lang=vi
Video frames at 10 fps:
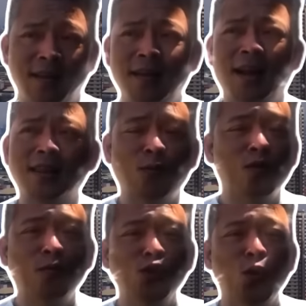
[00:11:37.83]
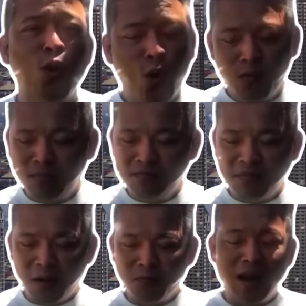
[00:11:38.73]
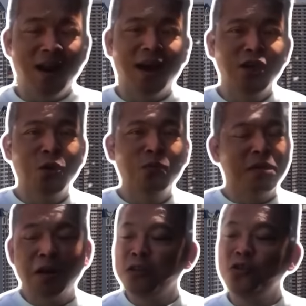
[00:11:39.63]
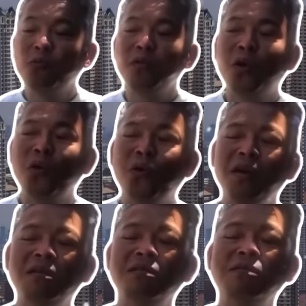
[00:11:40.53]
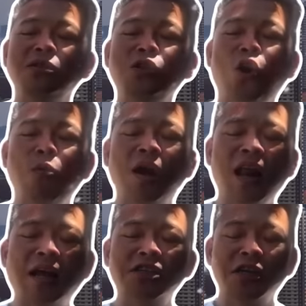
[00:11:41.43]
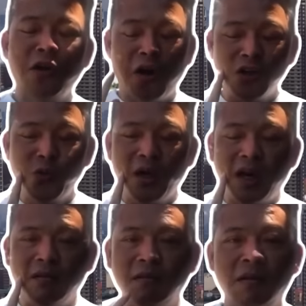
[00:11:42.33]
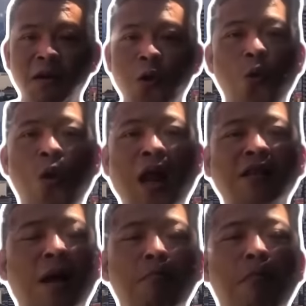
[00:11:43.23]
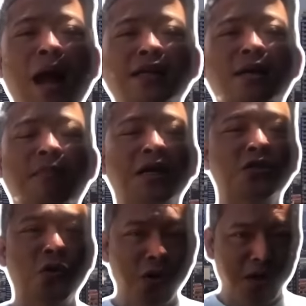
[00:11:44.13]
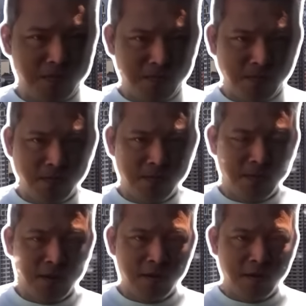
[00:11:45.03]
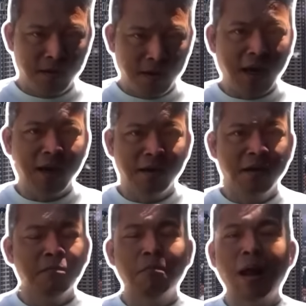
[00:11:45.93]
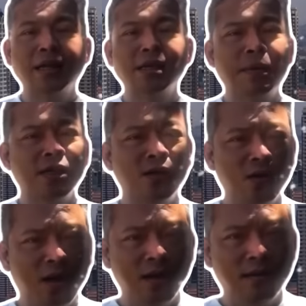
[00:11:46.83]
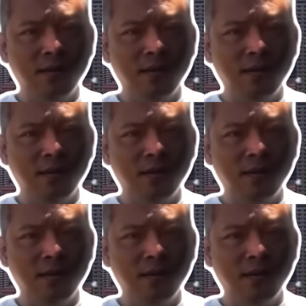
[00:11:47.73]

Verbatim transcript: đó là tổng thống Joe khôn lắm ông ta lợi dụng ông ta nói chúng tôi cho một cái làn xanh đỏ chú Khánh khoảng tầm 300 cây số thôi nha yeah, 300 cây số thôi